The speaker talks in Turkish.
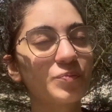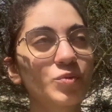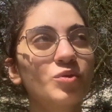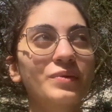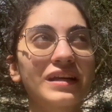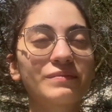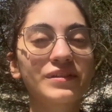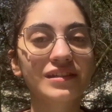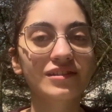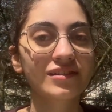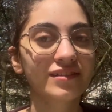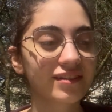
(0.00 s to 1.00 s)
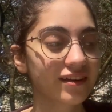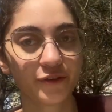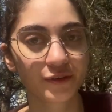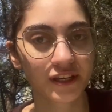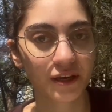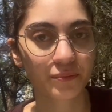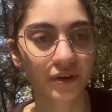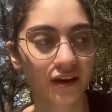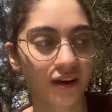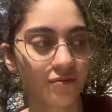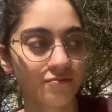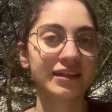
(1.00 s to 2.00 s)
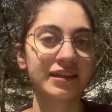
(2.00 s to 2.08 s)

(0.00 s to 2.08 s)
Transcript: Bu benim için yüksek bir rakam.